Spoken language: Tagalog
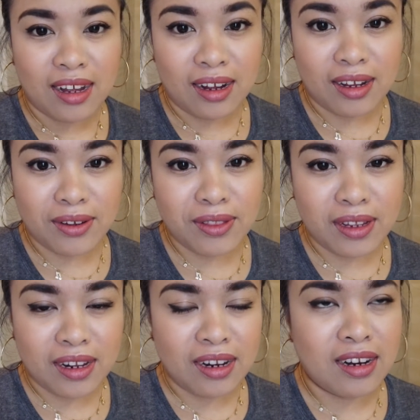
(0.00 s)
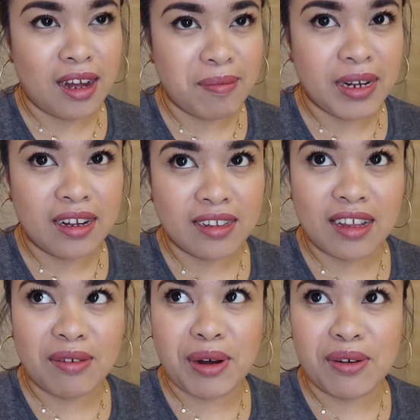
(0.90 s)
Ngayon na
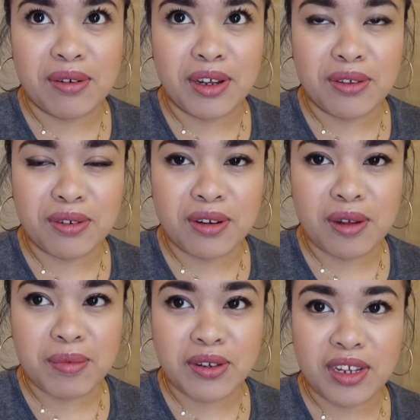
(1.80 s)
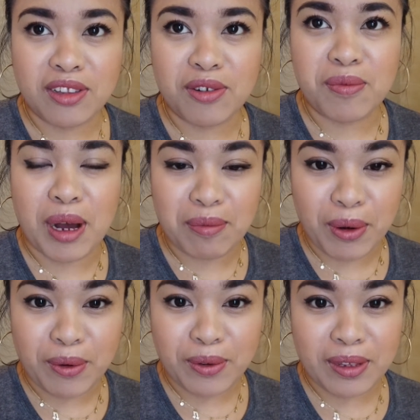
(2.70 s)
nakapag-asawa ko, ngayon ko na-appreciate yung
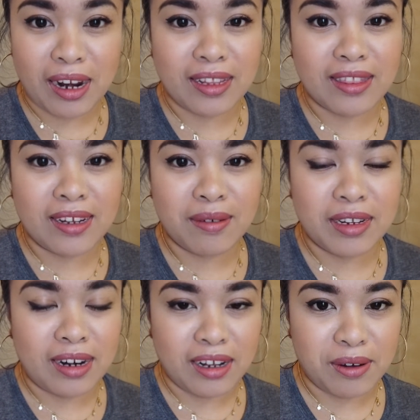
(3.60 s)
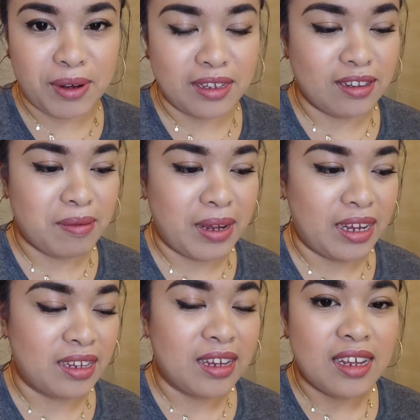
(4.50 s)
mama ko sa lahat ng ginagawa niya sa
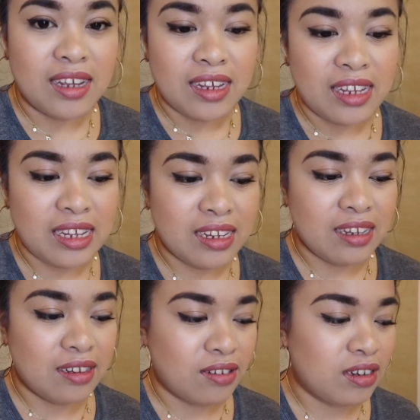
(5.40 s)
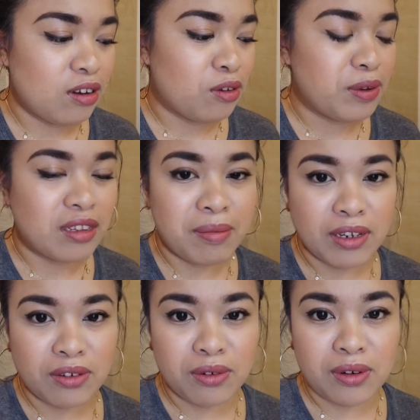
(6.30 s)
bahay. He, she always
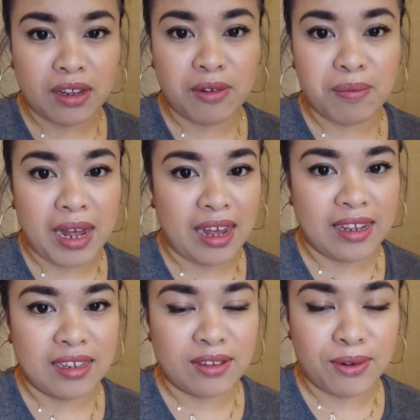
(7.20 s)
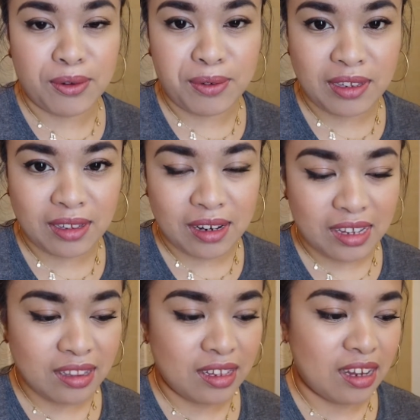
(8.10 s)
makes sure na yung bahay is always
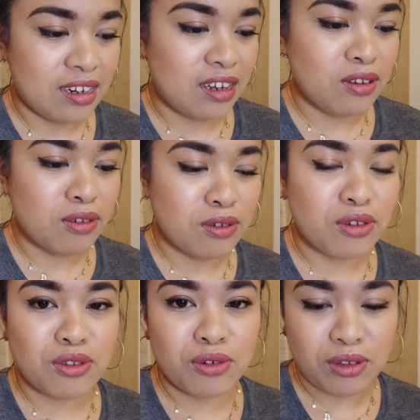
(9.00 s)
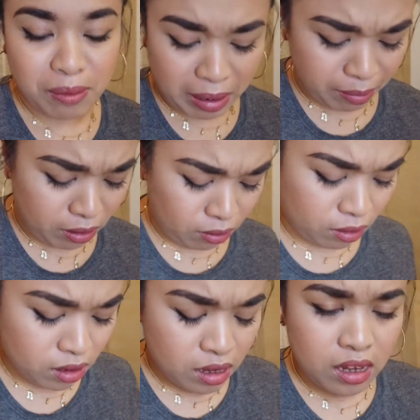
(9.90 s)
clean. And ayun yung gusto ko sa mama ko.
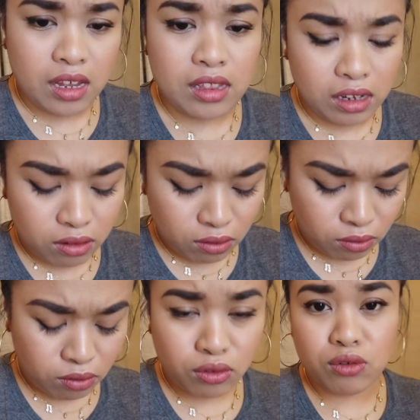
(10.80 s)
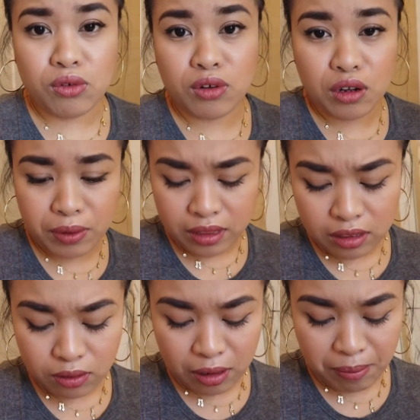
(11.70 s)
And ayun yung gusto kong gawin
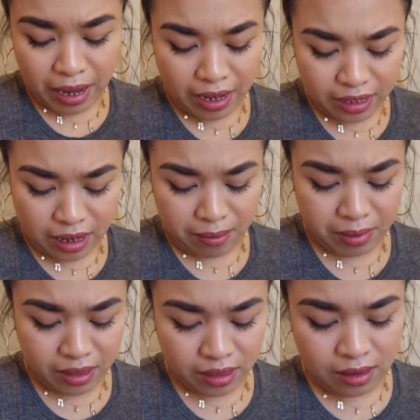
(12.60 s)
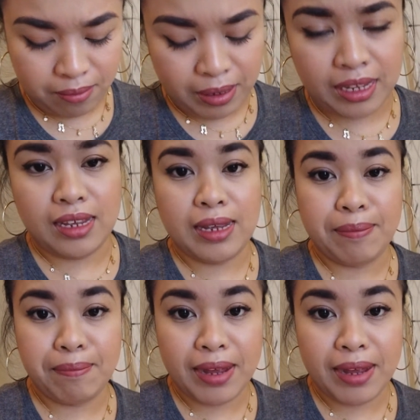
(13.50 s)
dito sa bahay namin. Maging